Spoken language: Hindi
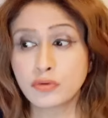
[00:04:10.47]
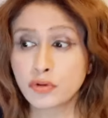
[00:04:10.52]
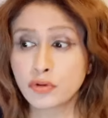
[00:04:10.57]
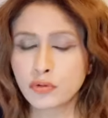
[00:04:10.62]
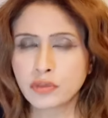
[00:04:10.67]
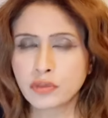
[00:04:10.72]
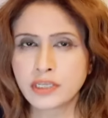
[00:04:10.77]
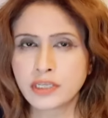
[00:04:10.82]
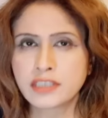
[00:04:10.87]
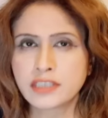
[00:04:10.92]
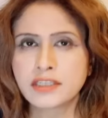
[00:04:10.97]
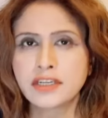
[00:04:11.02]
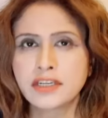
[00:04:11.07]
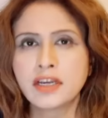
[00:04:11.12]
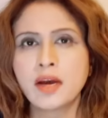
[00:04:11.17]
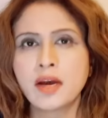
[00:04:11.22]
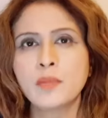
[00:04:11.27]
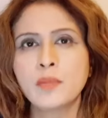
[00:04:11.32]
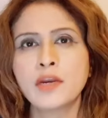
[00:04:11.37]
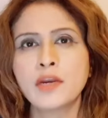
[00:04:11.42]
ड्रोन के
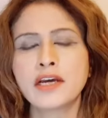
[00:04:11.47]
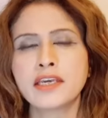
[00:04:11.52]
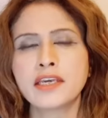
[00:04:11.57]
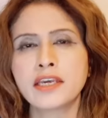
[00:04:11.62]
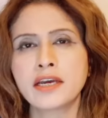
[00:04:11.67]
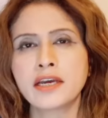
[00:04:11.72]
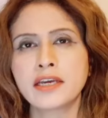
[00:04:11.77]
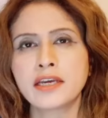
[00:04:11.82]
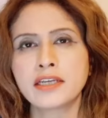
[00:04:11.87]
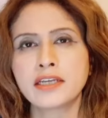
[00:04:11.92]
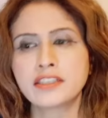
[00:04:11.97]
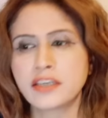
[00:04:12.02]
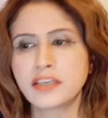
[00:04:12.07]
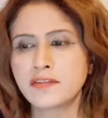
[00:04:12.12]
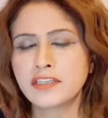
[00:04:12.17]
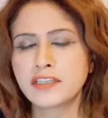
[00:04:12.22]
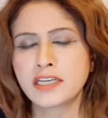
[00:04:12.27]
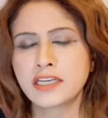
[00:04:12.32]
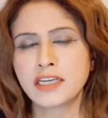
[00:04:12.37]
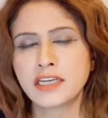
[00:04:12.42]
ज़रिए हमला किया गया
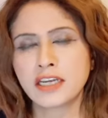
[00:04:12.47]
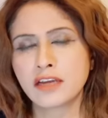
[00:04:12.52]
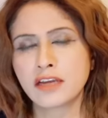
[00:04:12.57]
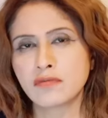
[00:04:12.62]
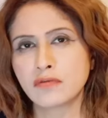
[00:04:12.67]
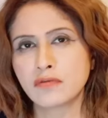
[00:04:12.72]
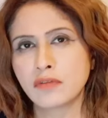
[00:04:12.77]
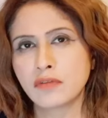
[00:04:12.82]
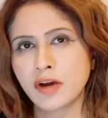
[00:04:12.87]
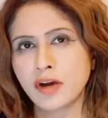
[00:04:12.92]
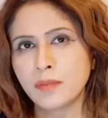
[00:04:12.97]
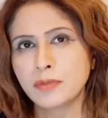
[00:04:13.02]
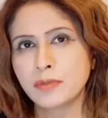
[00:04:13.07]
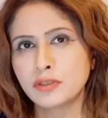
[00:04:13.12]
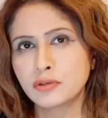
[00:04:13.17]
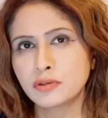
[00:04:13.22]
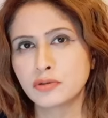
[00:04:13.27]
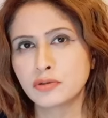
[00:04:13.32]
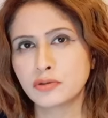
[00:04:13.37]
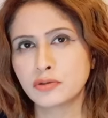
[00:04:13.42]
इसकी वजह ये कि वहाँ
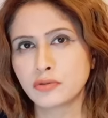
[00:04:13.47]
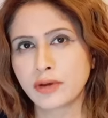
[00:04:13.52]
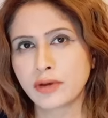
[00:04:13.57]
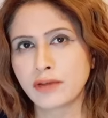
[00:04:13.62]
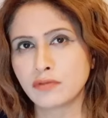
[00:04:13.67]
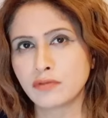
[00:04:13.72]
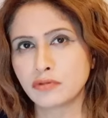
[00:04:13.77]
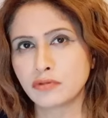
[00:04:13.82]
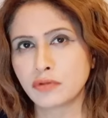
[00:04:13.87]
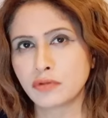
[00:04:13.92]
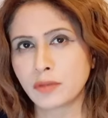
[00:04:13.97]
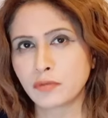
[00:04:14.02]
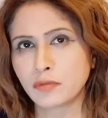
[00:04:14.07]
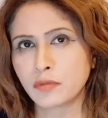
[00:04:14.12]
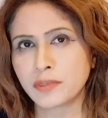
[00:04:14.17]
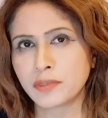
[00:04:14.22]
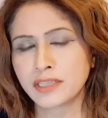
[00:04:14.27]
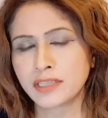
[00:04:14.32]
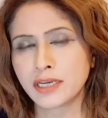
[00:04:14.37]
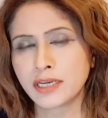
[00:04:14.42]
पर जो है वो तो
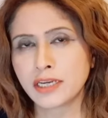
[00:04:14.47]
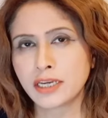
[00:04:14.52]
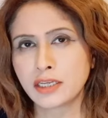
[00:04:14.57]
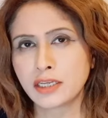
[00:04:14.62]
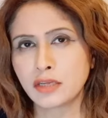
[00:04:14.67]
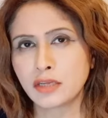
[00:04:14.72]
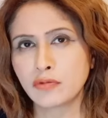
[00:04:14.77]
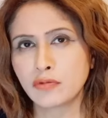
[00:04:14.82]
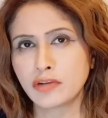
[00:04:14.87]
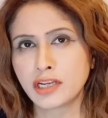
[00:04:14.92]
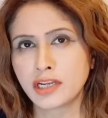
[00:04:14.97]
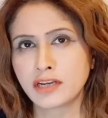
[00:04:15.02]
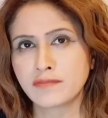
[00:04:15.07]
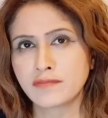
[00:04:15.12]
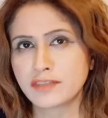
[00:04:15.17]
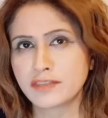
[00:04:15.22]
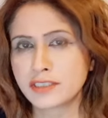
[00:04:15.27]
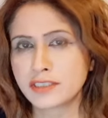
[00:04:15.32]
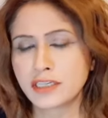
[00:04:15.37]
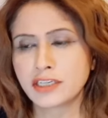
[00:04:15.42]
आपको पता है कि
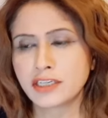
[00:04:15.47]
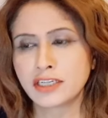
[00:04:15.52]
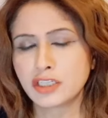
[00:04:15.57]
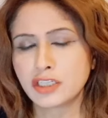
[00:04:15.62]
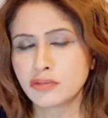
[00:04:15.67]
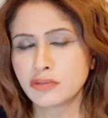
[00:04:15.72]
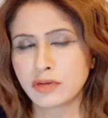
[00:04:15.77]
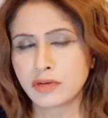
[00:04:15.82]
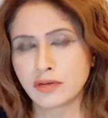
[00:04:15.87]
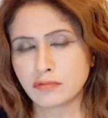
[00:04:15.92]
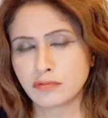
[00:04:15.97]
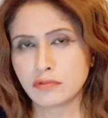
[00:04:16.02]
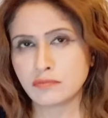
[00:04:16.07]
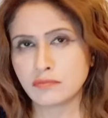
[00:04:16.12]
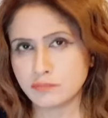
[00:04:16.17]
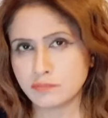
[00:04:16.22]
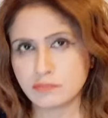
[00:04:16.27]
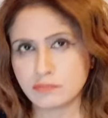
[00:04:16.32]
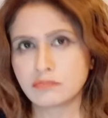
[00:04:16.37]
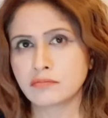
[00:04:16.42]
न्यूक्लियर फैसिलिटी जो है वो